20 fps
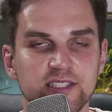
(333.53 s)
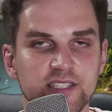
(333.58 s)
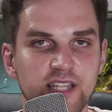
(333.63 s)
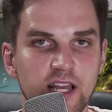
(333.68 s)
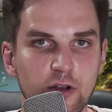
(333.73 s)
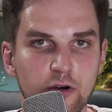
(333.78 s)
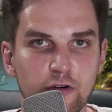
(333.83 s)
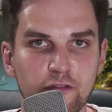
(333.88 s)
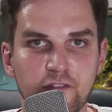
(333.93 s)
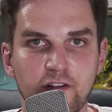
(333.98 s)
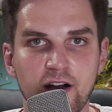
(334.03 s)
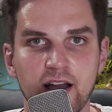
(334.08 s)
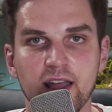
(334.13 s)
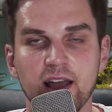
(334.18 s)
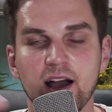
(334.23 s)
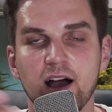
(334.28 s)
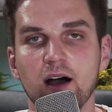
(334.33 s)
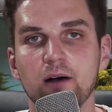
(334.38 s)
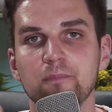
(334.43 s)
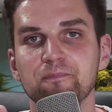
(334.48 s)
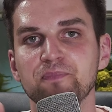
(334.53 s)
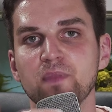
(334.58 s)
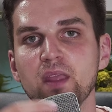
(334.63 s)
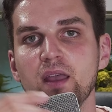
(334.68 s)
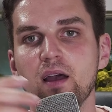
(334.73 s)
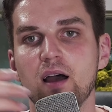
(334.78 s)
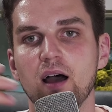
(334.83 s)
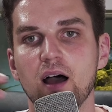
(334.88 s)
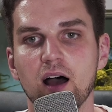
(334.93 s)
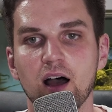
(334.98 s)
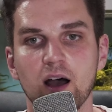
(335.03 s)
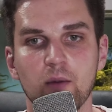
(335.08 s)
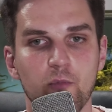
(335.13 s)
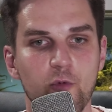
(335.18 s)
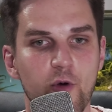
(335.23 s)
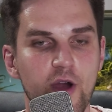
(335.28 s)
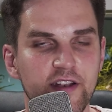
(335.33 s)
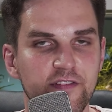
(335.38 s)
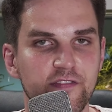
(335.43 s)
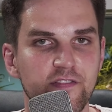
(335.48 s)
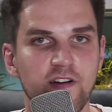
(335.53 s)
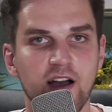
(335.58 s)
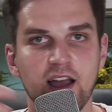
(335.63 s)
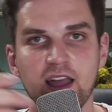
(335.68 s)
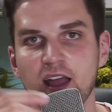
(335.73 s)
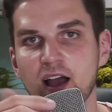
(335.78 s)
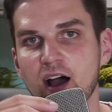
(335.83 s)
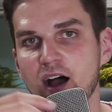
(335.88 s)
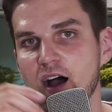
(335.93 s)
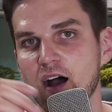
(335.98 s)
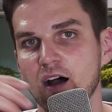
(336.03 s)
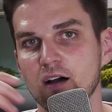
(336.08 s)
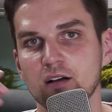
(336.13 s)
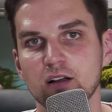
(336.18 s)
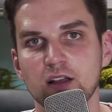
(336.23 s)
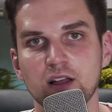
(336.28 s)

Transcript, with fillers: Yellowfire, ähm, Redfire,